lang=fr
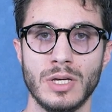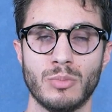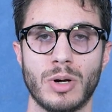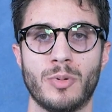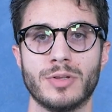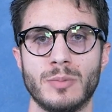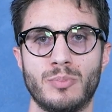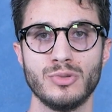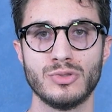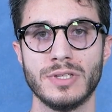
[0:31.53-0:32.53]
pour apporter
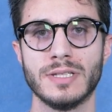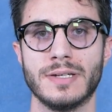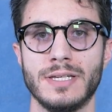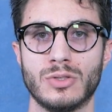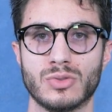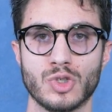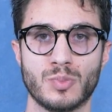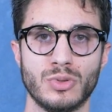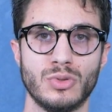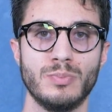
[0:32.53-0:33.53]
plus de détails que ce que je
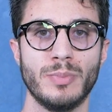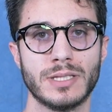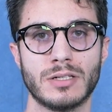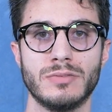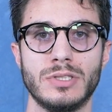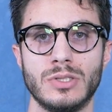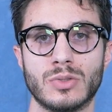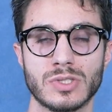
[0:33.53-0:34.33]
peux mettre en vidéo,